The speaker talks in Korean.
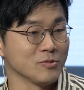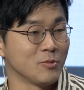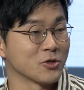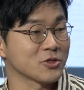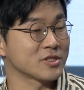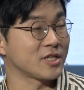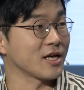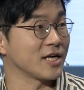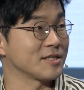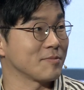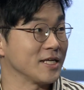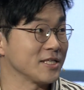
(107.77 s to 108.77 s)
뭐 어렸을 때
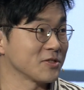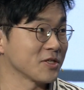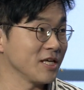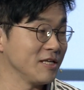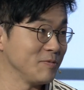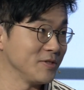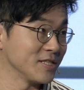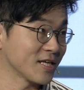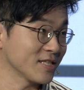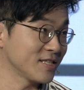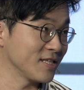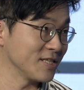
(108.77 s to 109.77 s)
가장 많이 하던 게임이 이제
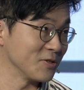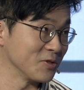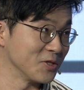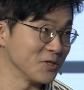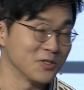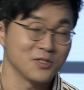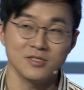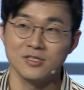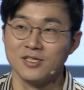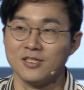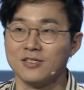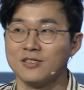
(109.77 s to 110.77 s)
카트라이더인데요. 예,
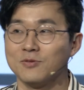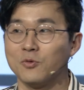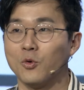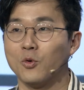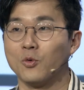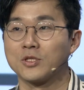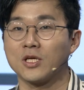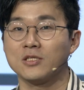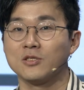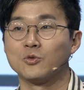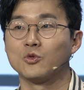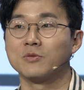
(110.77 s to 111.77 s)
예. 뭐
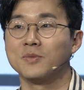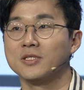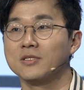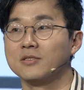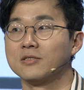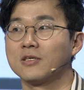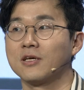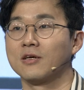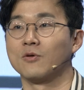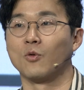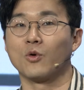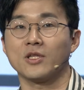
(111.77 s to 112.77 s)
사실은 요즘에는 이렇게
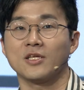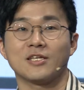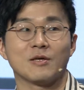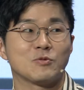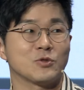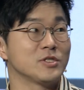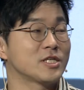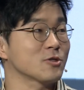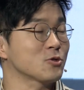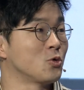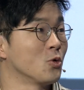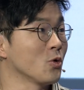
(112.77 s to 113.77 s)
오래된 게임수록 인기가 더
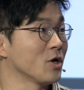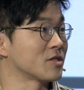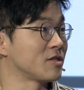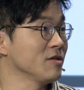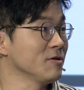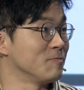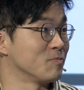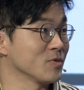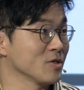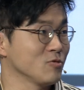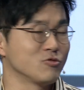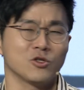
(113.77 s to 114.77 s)
좋은 것 같아요.
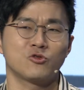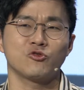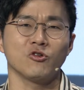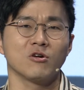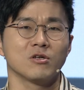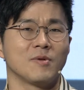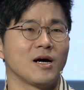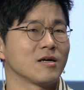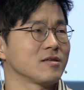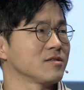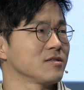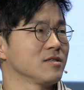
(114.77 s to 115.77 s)
맞아요. 우리 추억을
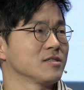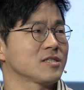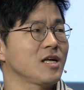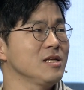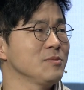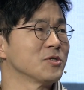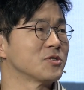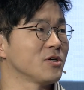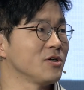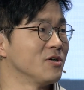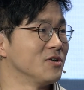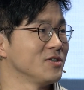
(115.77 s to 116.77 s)
막 살리면서
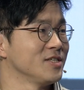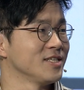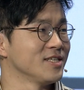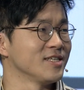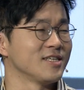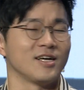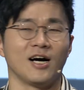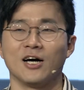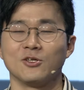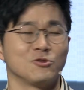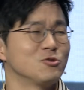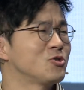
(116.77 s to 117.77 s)
뉴트로 뉴트로 아,
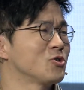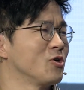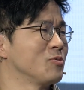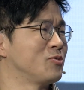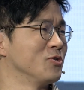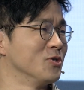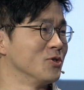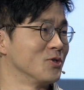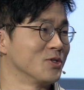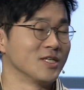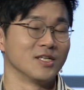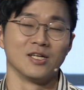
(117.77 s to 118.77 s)
야, 뉴트리 열프 예.
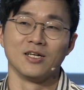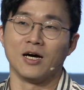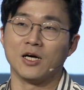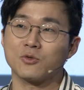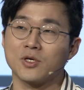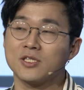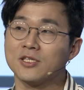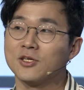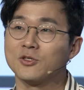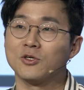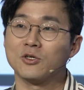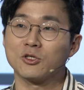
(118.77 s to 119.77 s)
아, 또
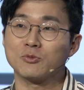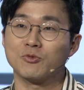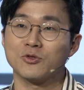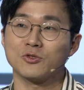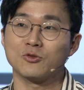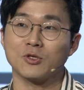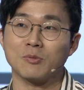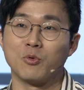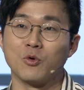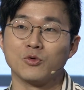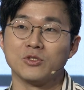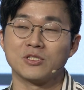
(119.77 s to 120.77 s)
카트라이더 러시 플러스를 딱
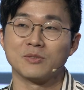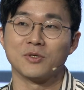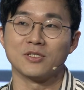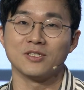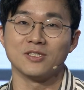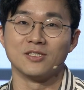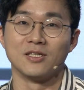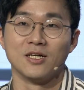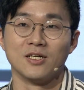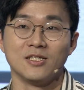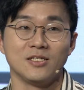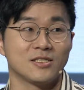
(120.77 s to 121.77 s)
보고 있으면은
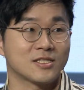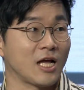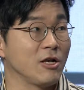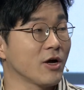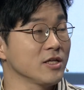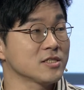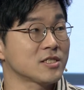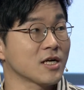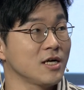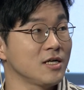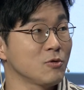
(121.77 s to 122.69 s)
이 달려가는 차가